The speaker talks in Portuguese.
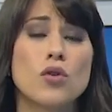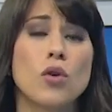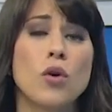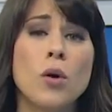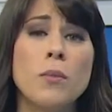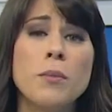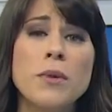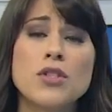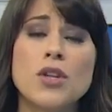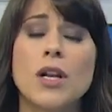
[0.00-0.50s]

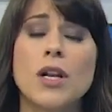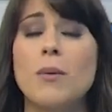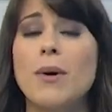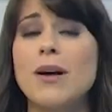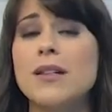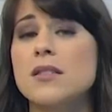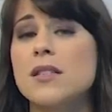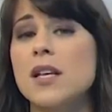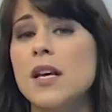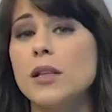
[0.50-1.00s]
homens que não
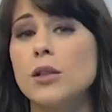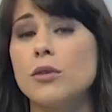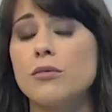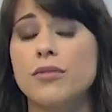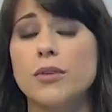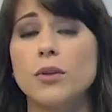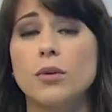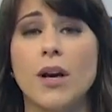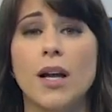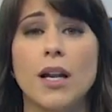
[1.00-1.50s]
aceitam o
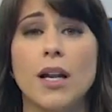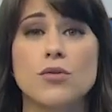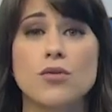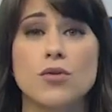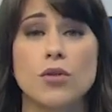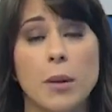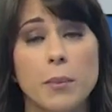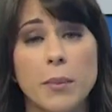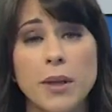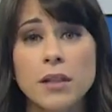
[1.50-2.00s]
fim do
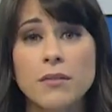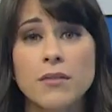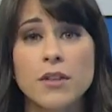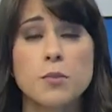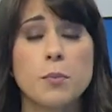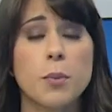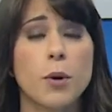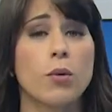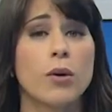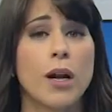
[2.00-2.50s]
relacionamento, em vez
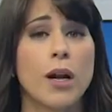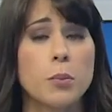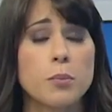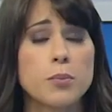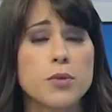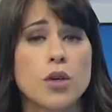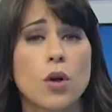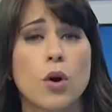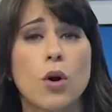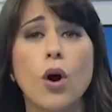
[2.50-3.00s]
de procurar um
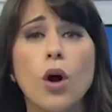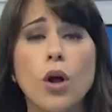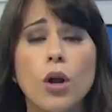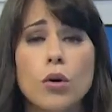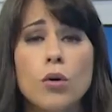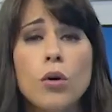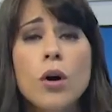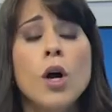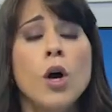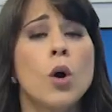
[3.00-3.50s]

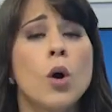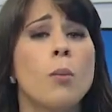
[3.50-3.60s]
psicólogo,